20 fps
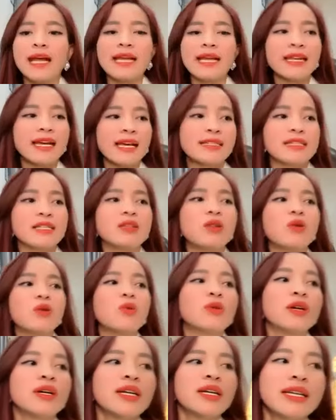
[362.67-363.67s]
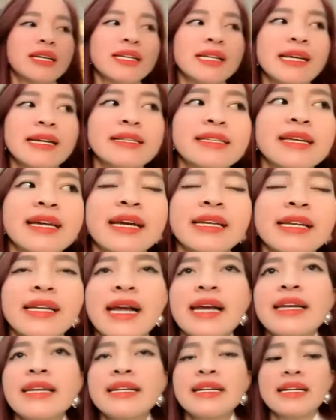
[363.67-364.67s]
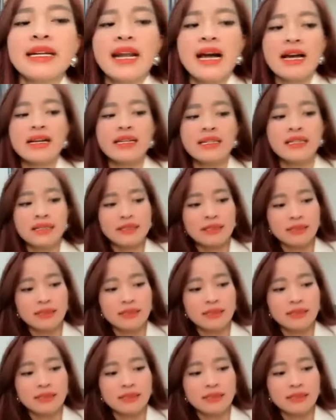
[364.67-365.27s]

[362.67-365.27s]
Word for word: tác với các anh chị luôn. Vậy thì anh chị hãy thấy rằng là